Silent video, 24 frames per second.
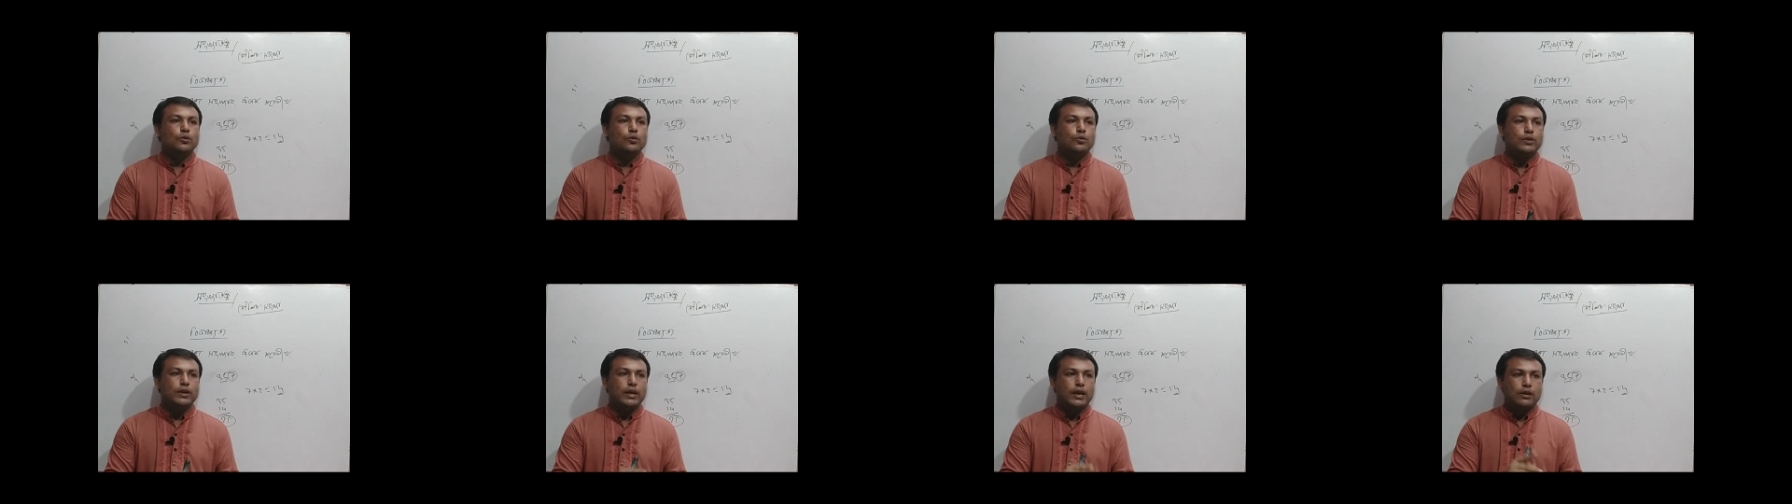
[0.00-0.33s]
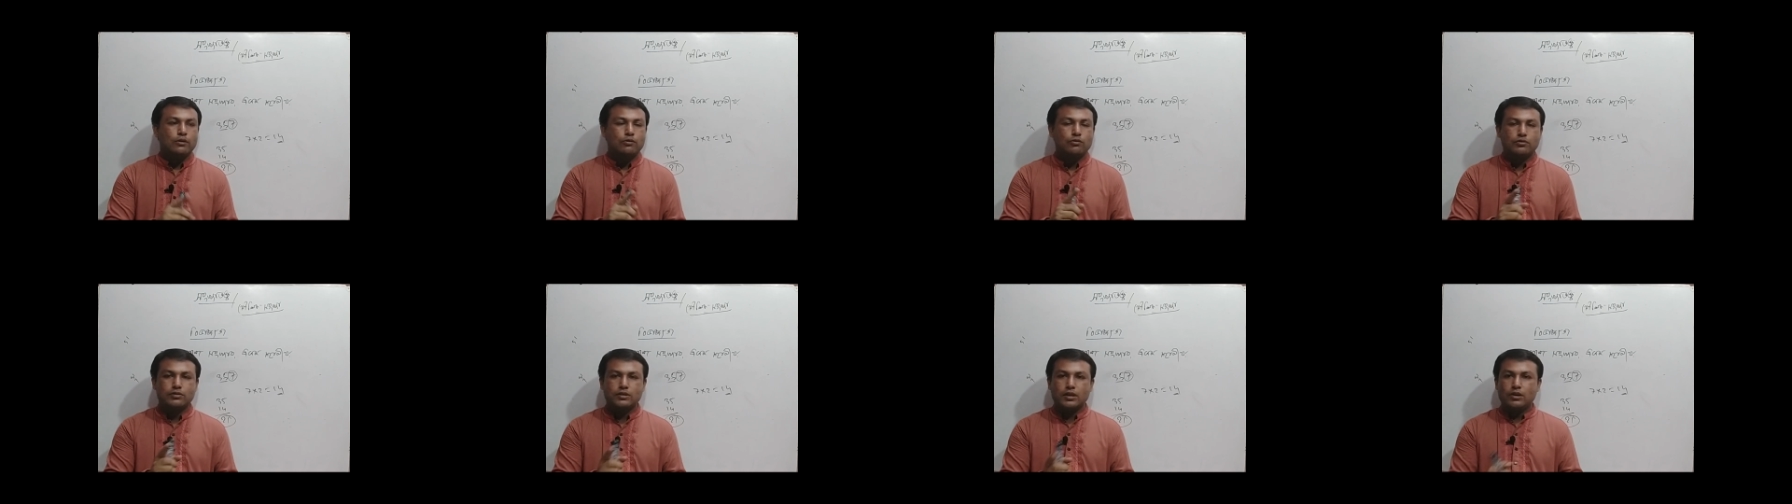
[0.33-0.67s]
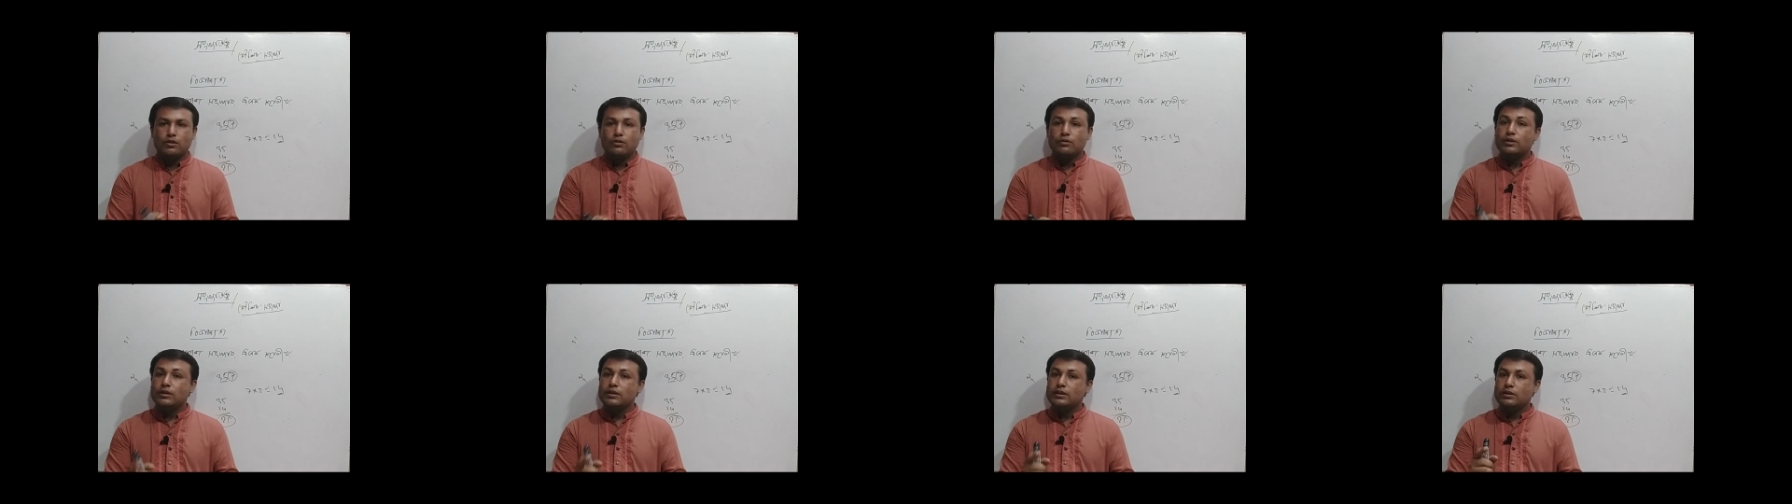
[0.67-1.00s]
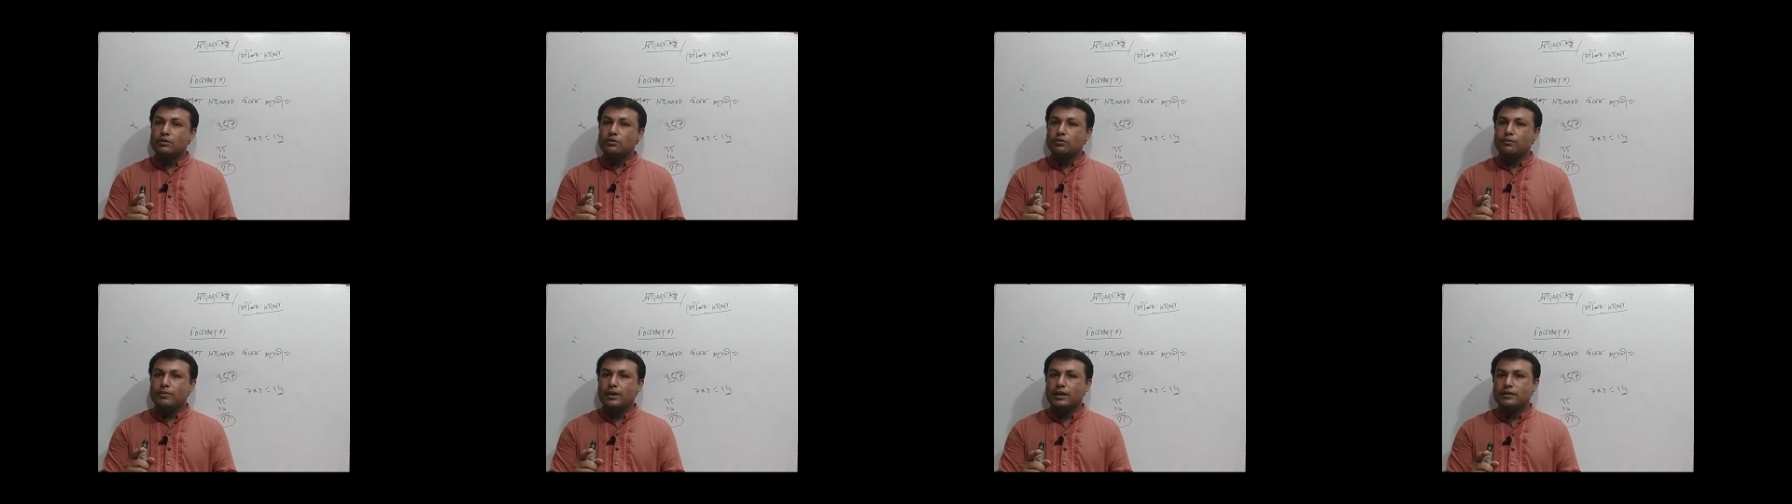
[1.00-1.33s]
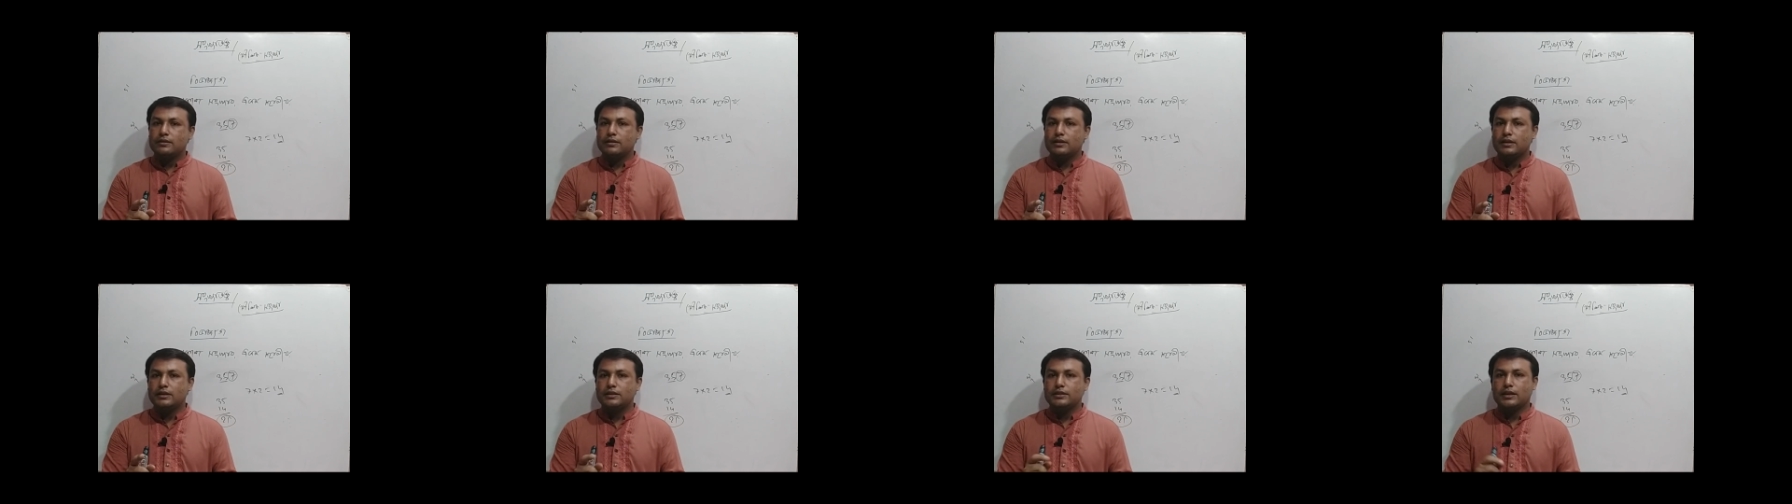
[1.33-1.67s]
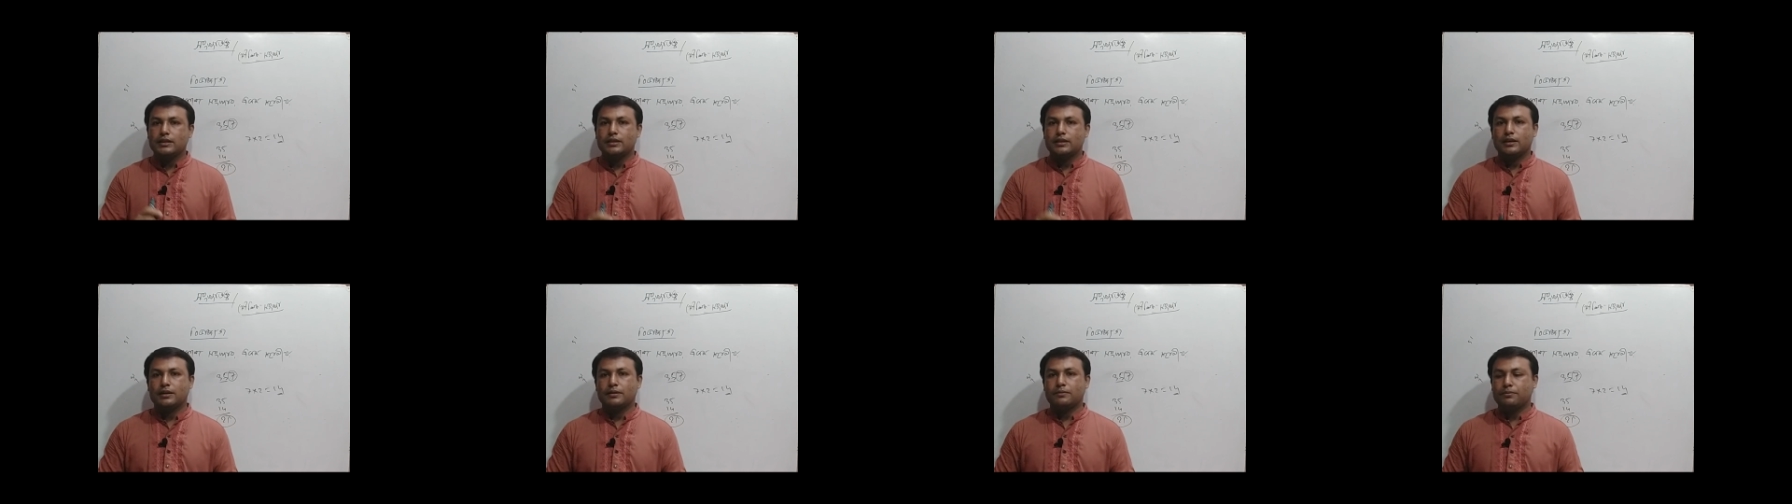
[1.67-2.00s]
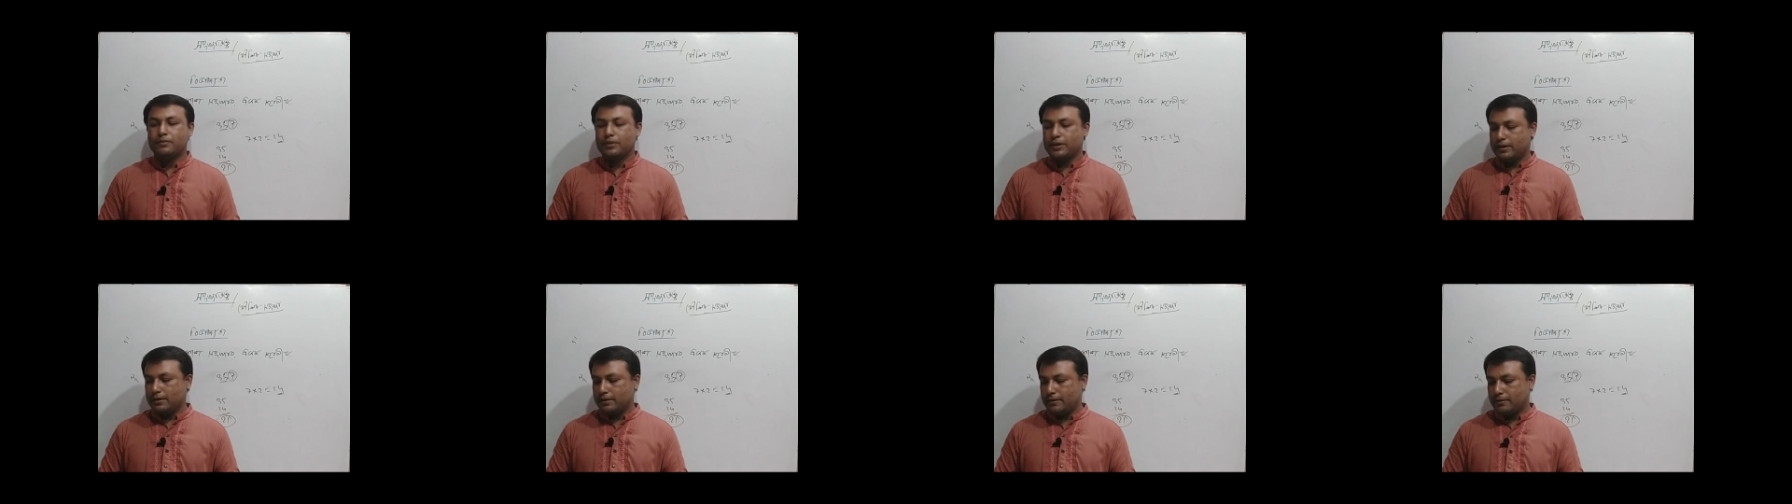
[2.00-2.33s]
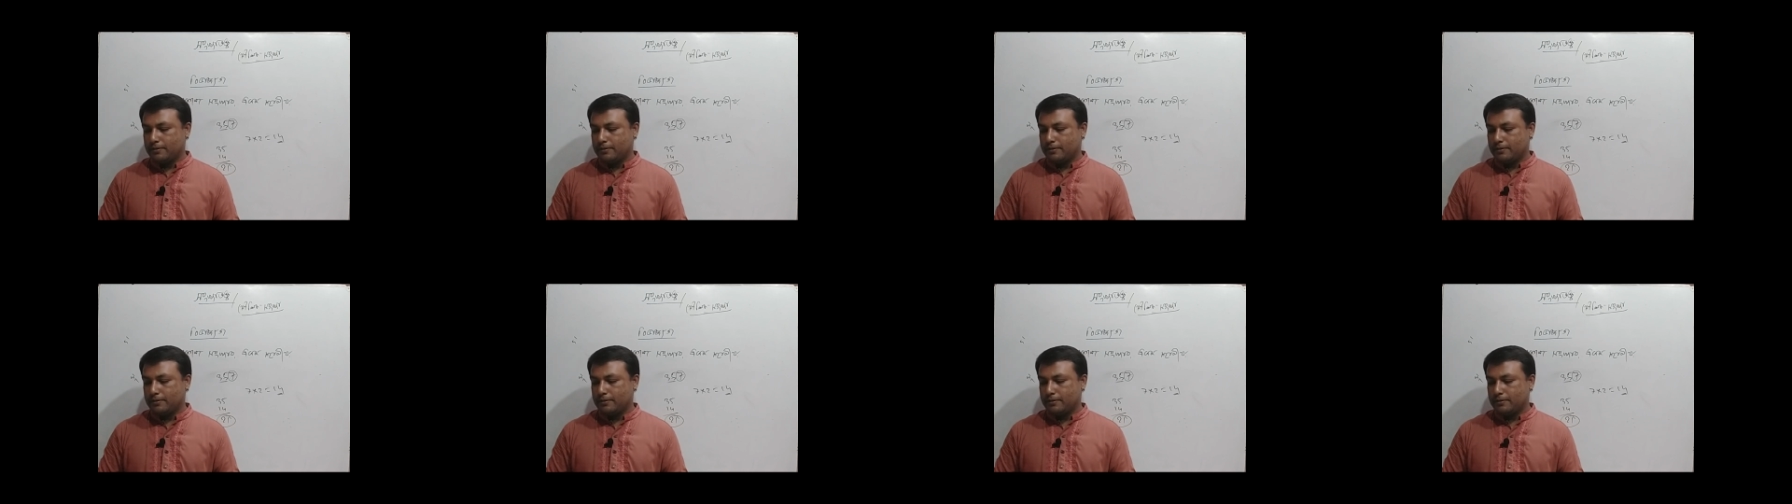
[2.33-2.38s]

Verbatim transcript: ওই একক স্থান অঙ্কের দ্বিগুণ বাদ দিলে যা থাকবে